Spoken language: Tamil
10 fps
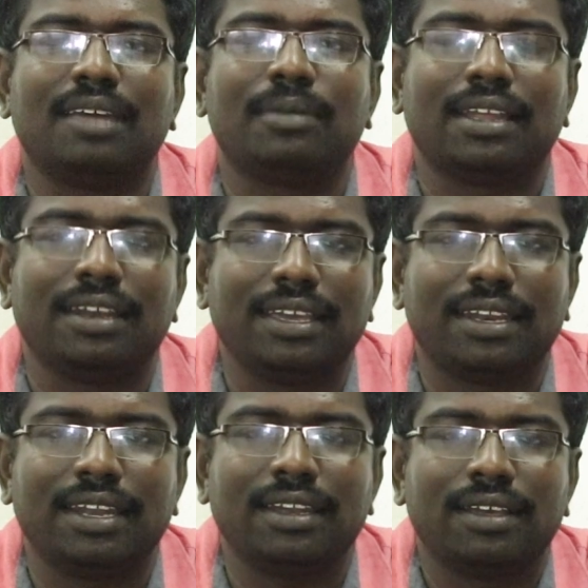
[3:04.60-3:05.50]
தெரிவிக்கலாம் என
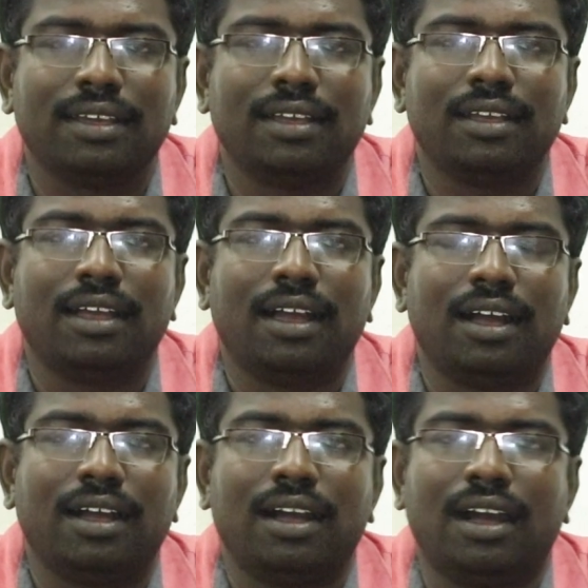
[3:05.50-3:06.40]
எண்ணுகிறேன்
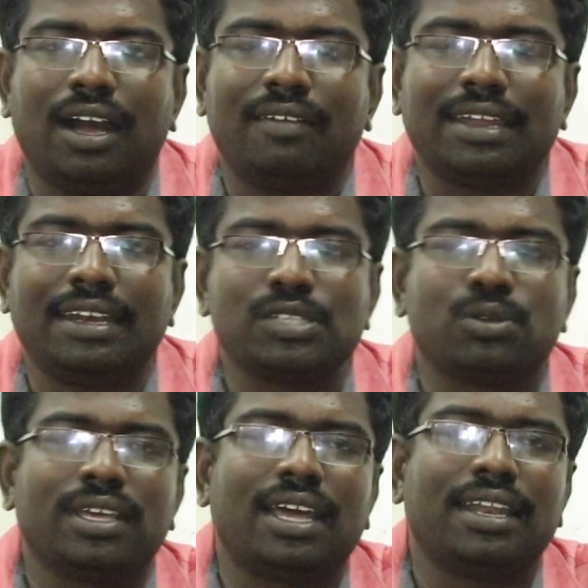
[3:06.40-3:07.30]
அவர் என்ன
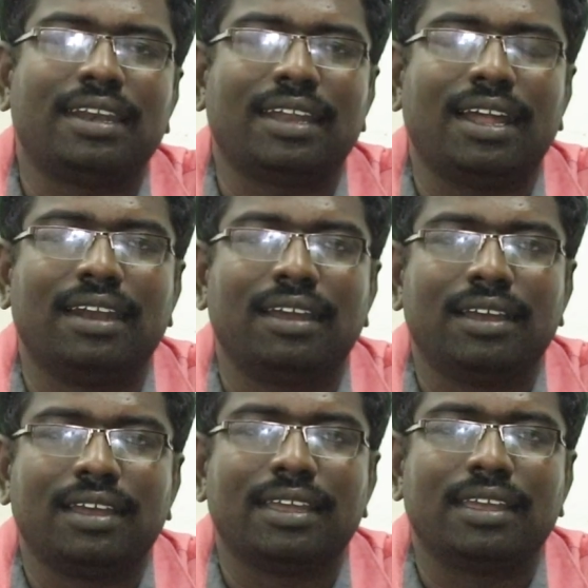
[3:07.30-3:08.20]
சொல்கிறார் என்றால்
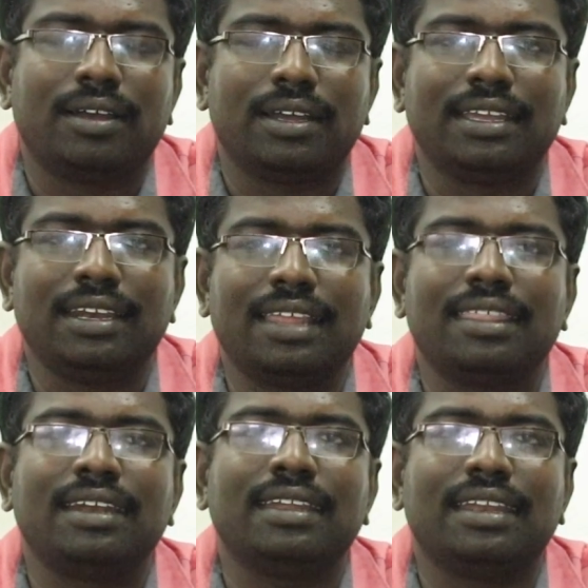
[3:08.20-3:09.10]

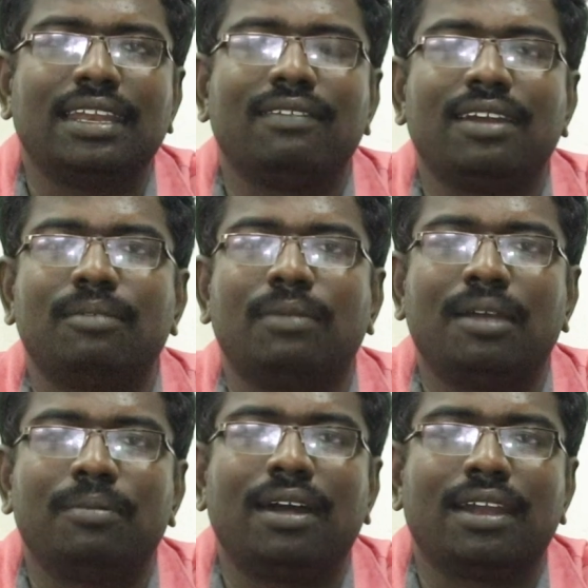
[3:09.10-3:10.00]
இல்லதன் இல்லவள்
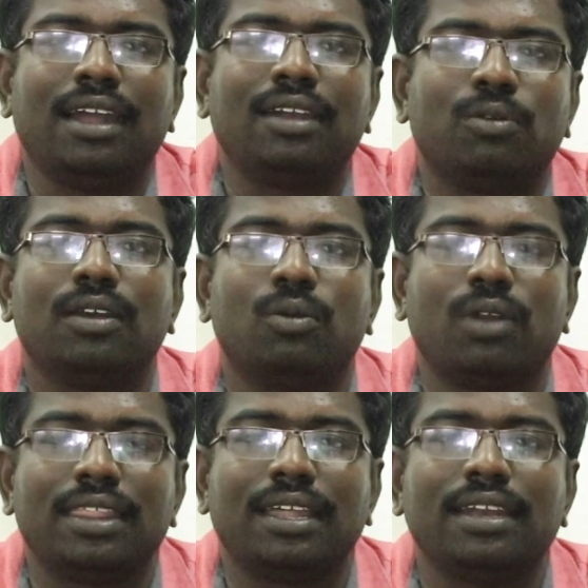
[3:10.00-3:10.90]
மாண்பானார்
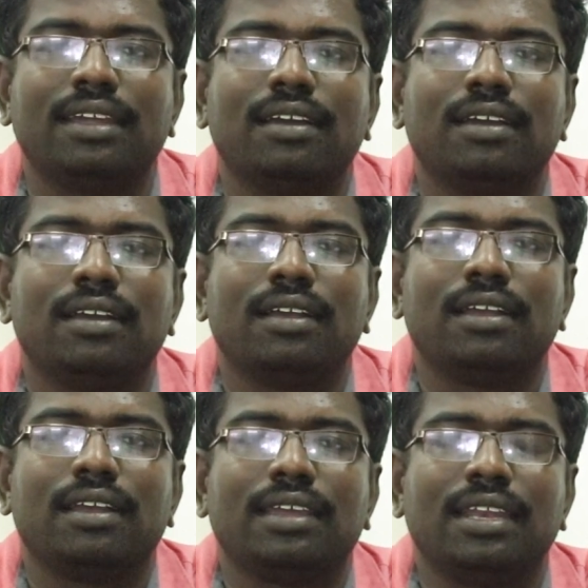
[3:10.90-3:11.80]
உள்ளதன்
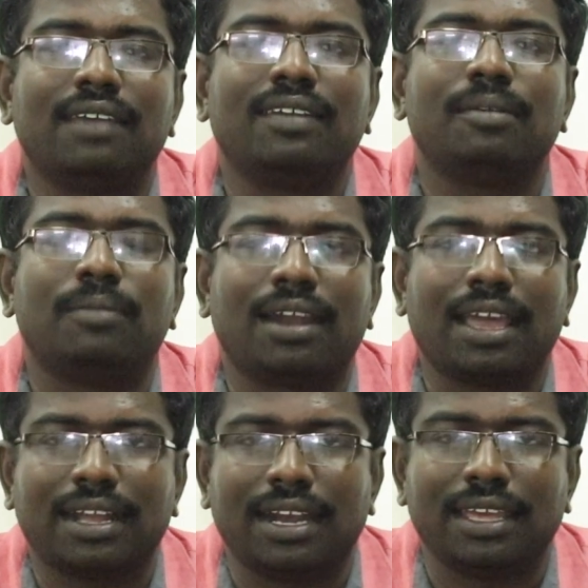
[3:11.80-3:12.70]
இல்லவள்
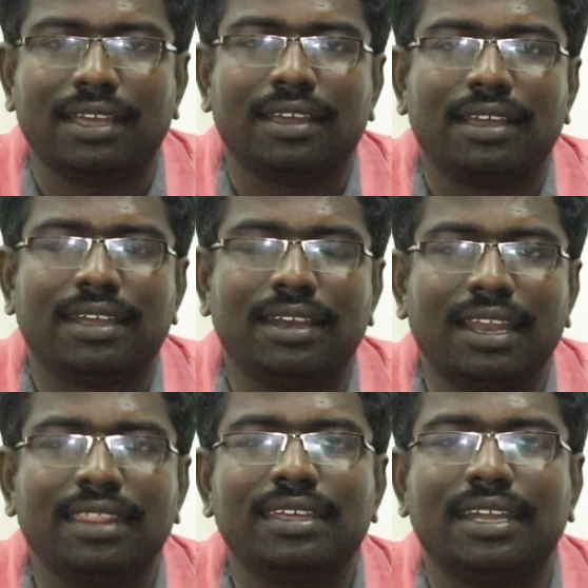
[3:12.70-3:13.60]
மானாக்கடை
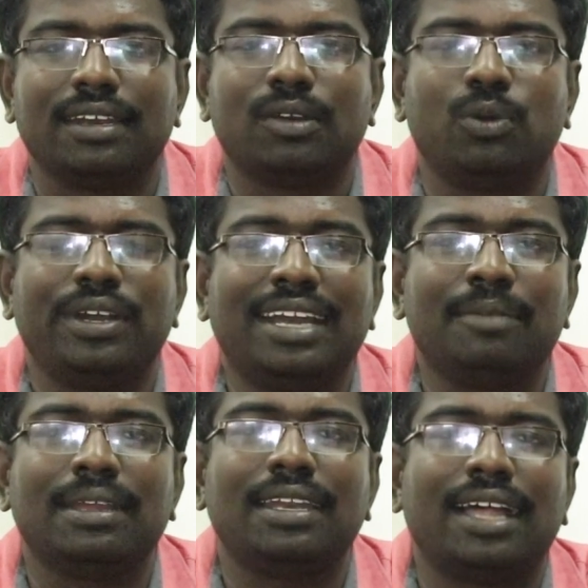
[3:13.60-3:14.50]
இல்லது என்
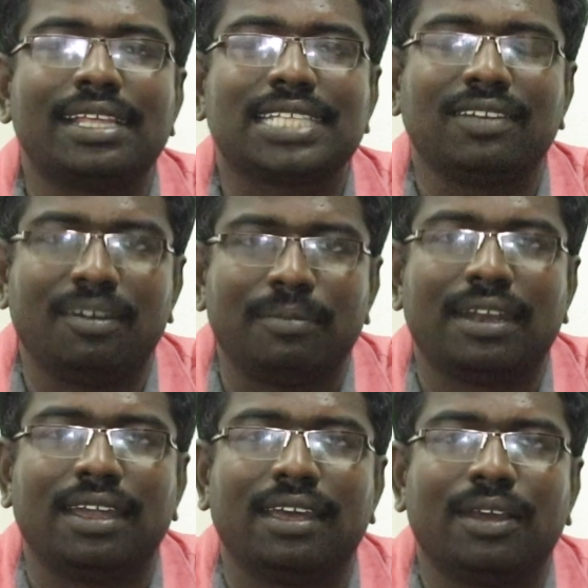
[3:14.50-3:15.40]
உன்னிடம் இல்லாத செல்வம்
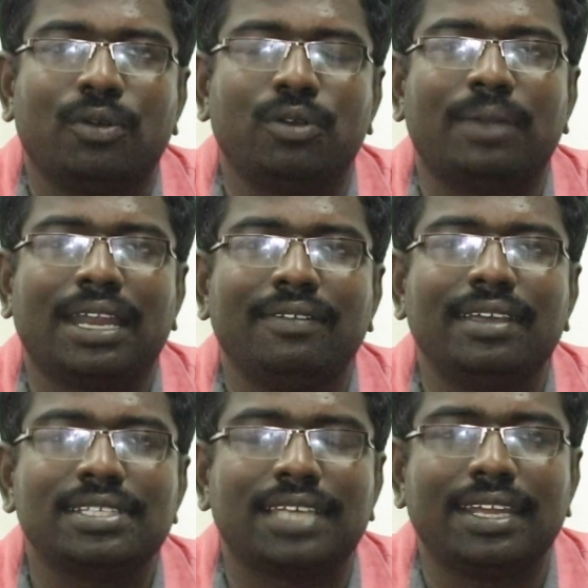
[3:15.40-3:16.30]
என்ன உன்
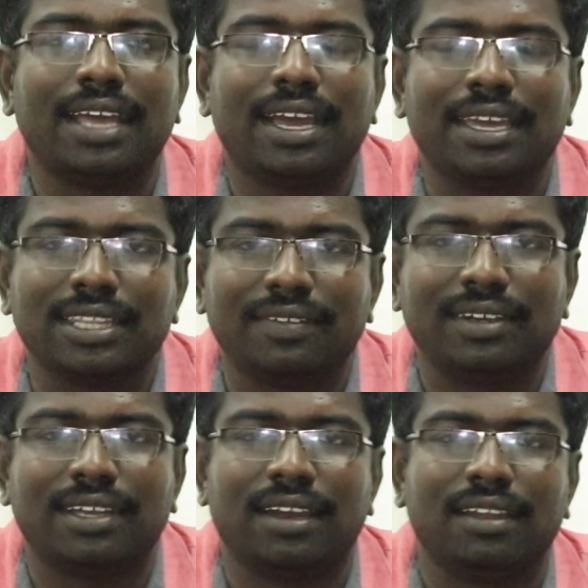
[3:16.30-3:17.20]
மனைவி சரியாக
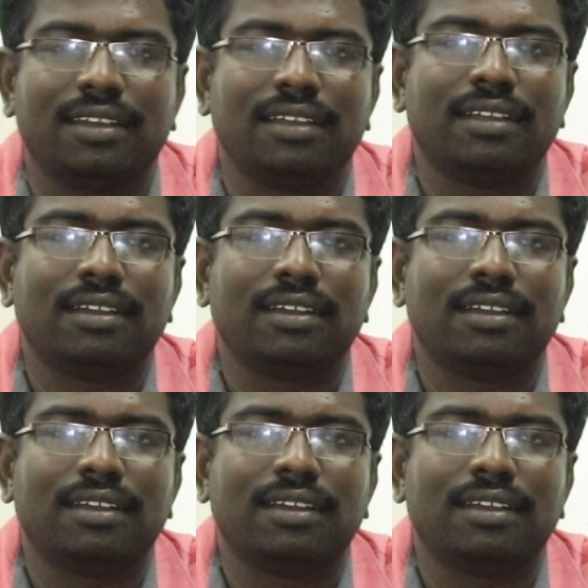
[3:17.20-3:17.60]
இருந்துவிட்டாள்